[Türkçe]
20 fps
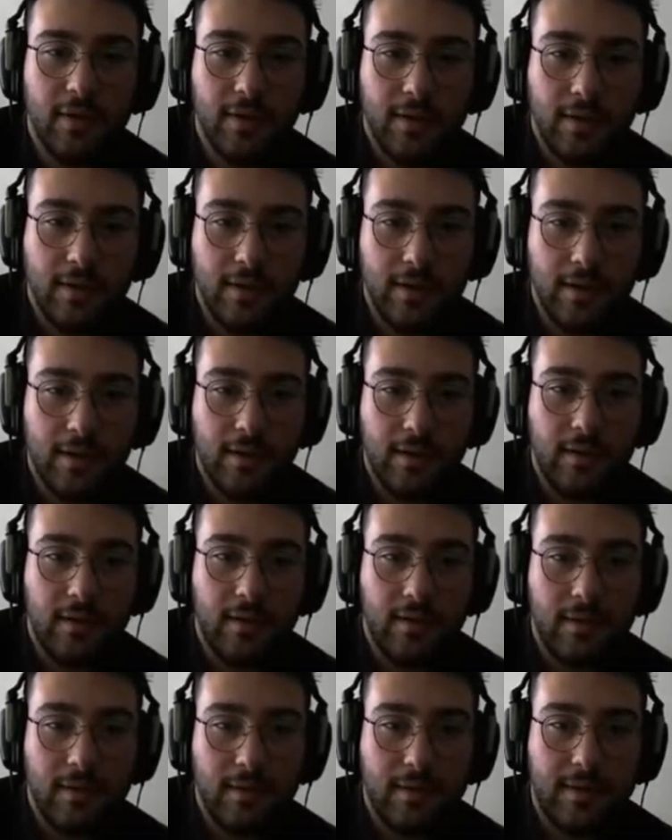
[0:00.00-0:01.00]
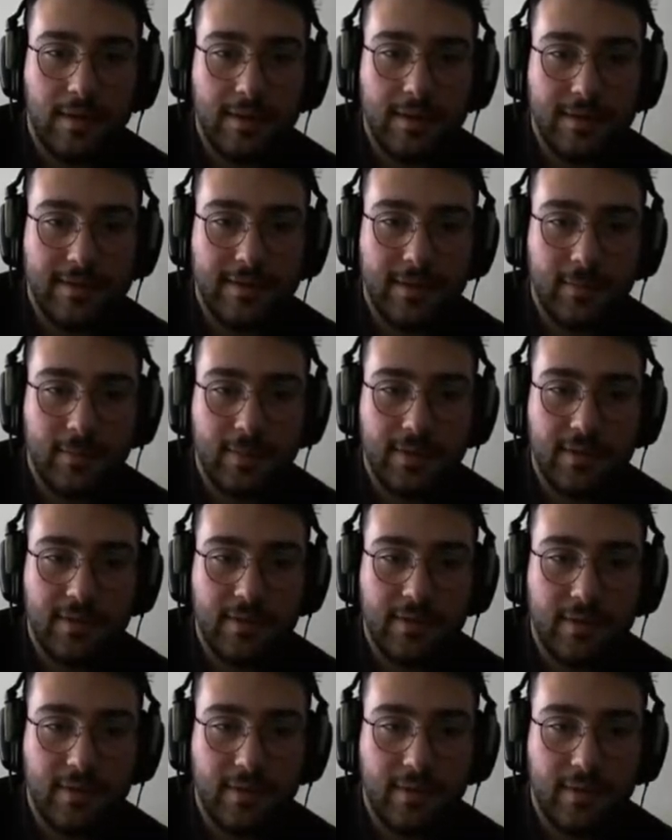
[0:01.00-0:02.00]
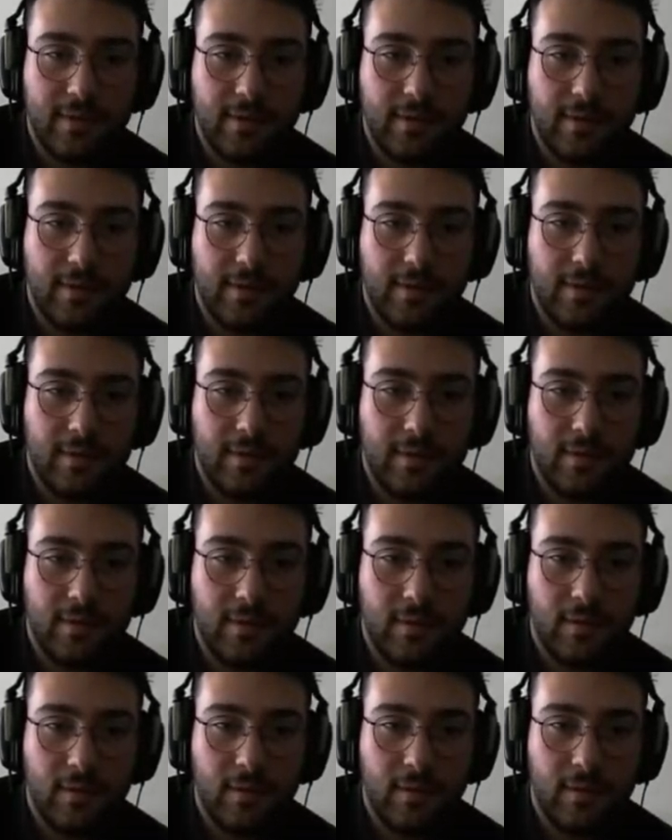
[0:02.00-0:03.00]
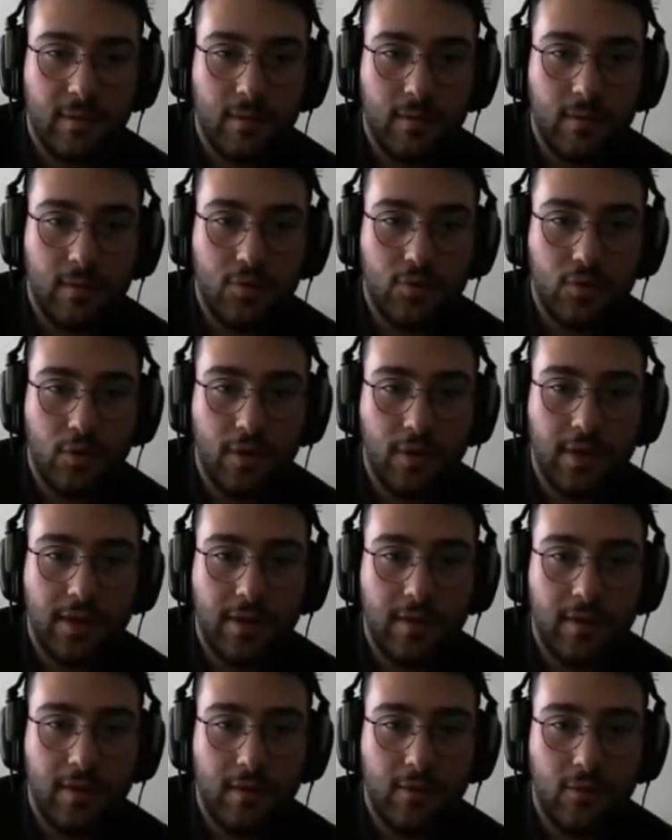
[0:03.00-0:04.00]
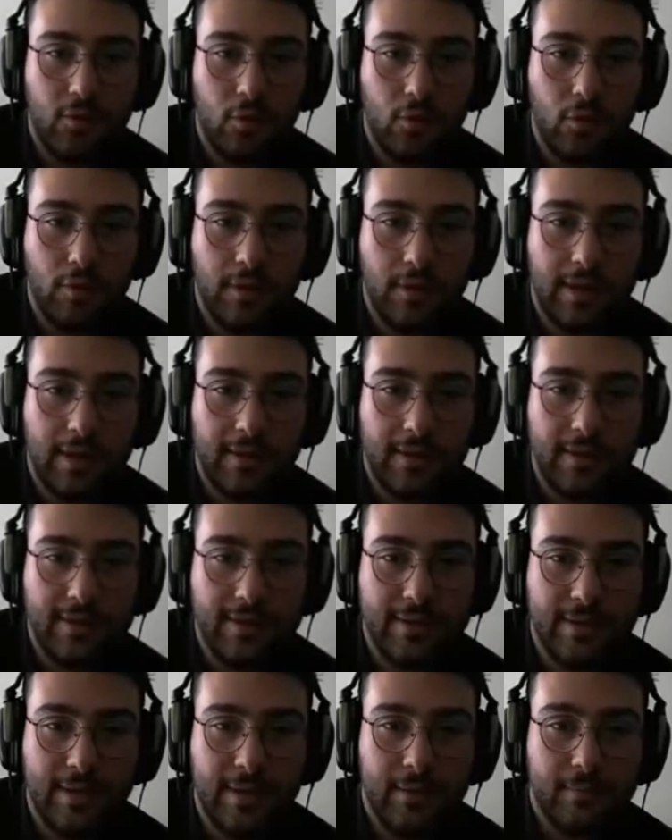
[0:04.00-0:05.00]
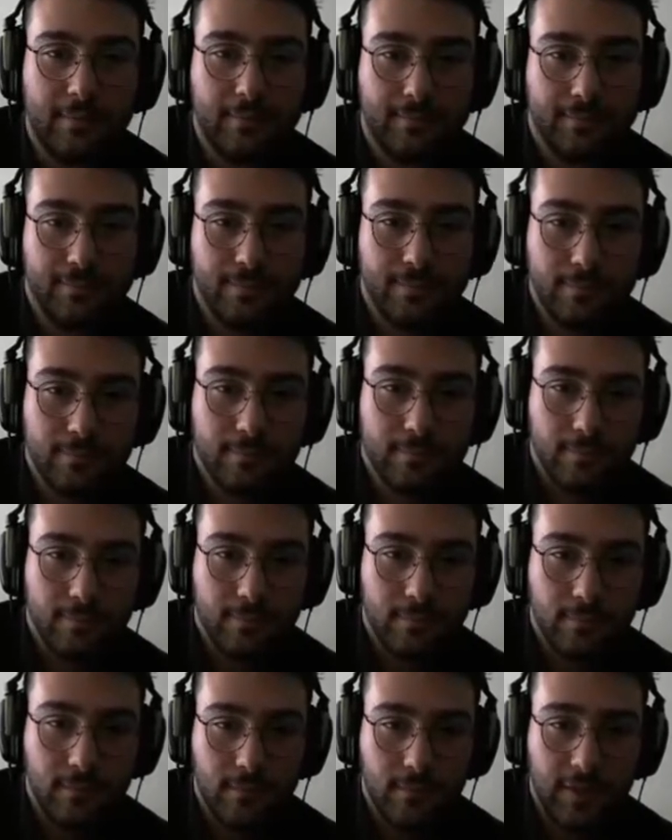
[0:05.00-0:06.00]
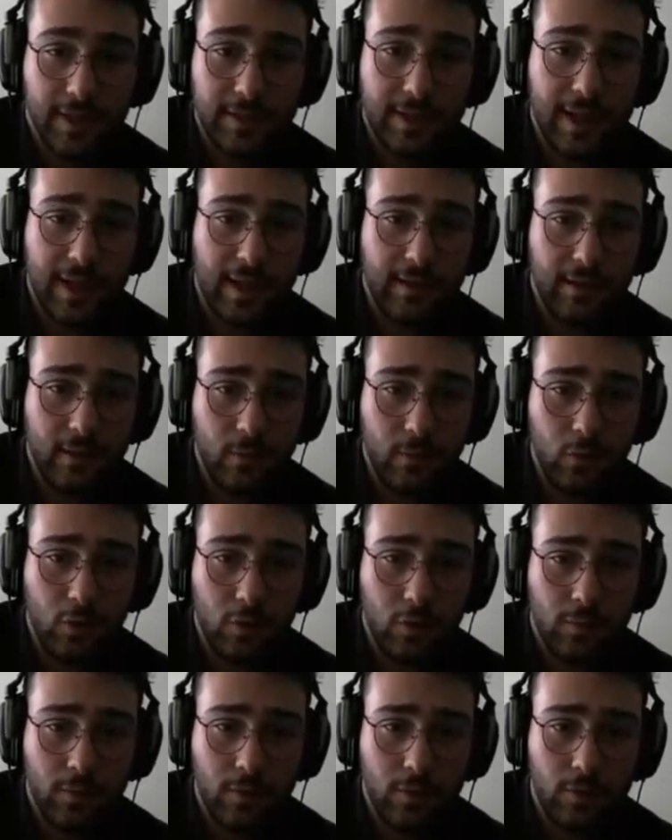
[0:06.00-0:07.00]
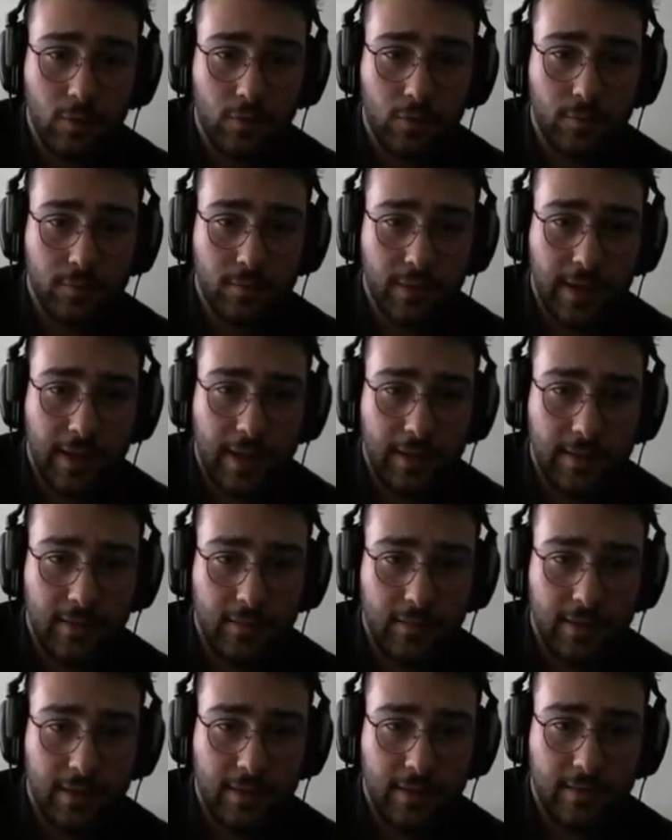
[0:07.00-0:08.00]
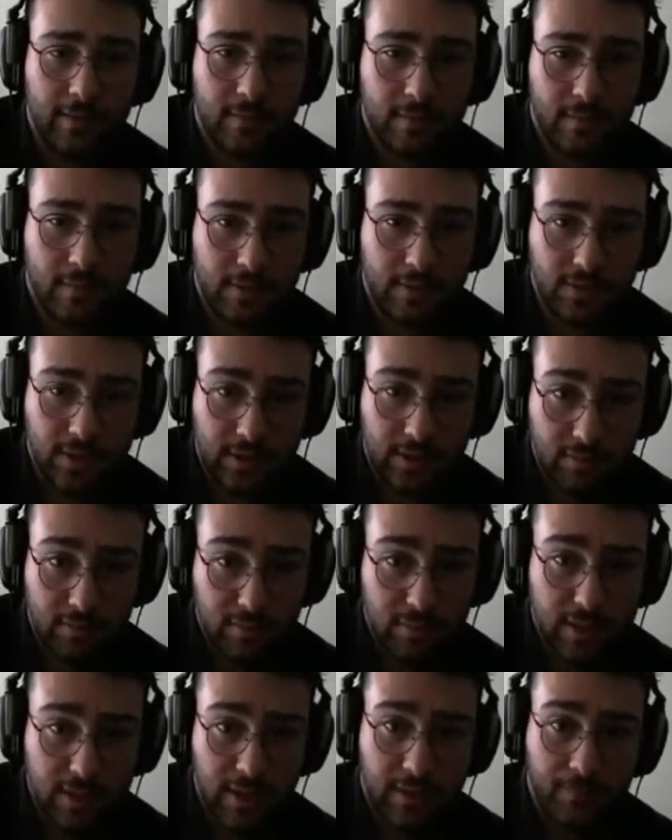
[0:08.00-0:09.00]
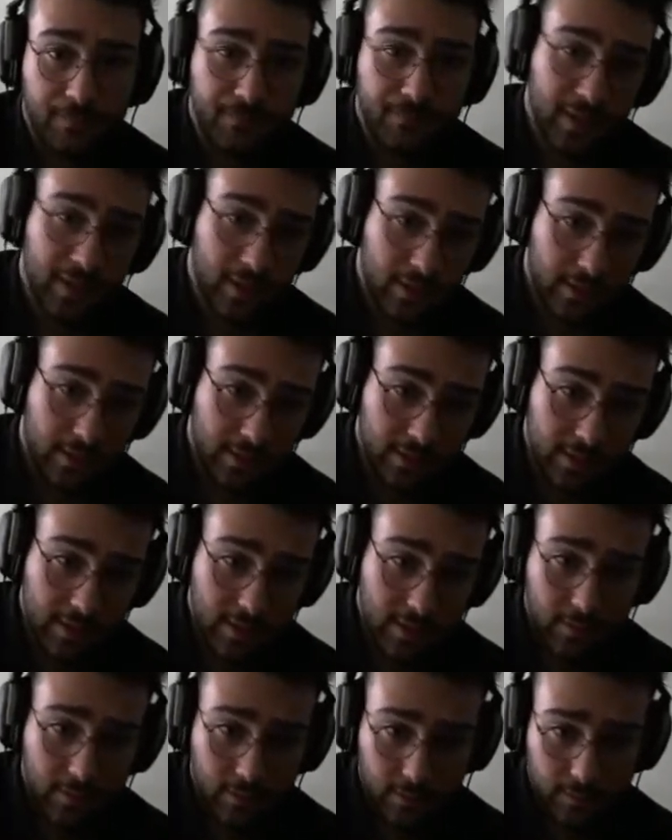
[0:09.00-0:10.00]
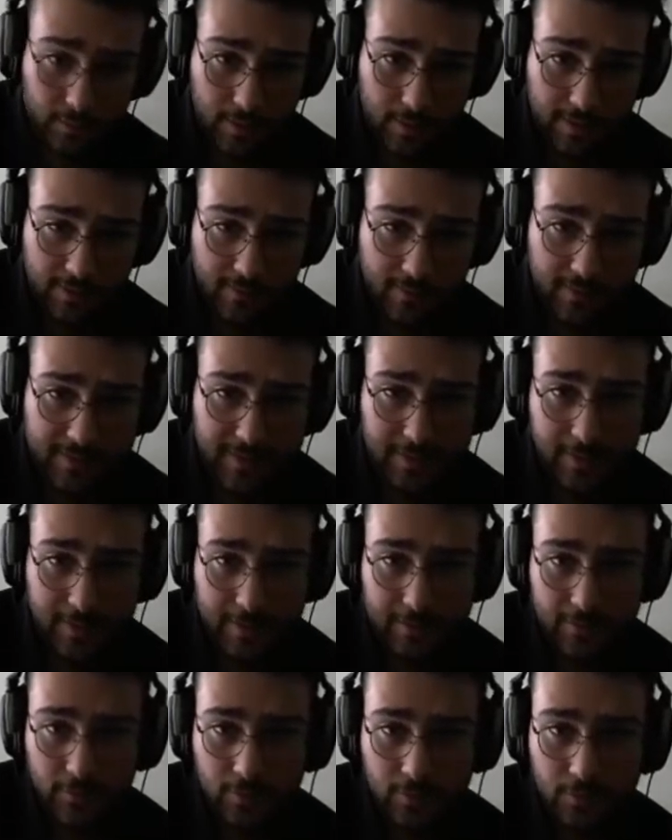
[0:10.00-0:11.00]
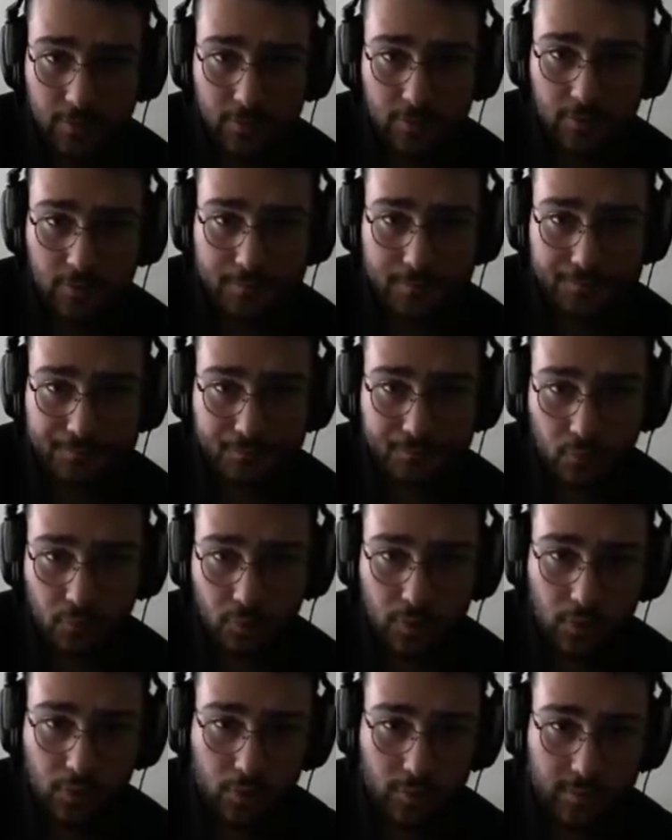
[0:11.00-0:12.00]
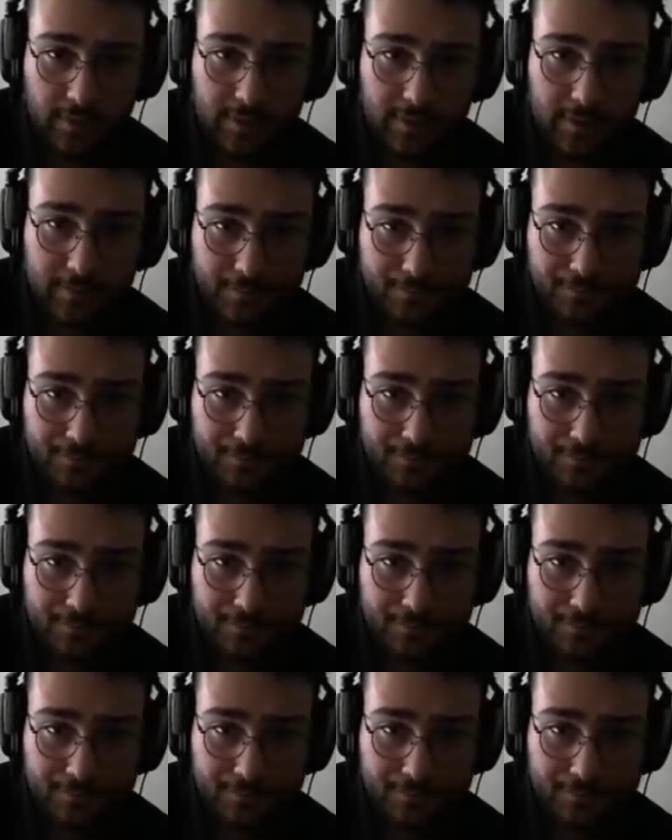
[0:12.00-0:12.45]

yine klasik bir e, şöyle yollardayız yine. Da geldiğim yolu biliyorum, geldiğim yer. Diyecektim de yine evimize geri döndük. Bu iyi olmadı.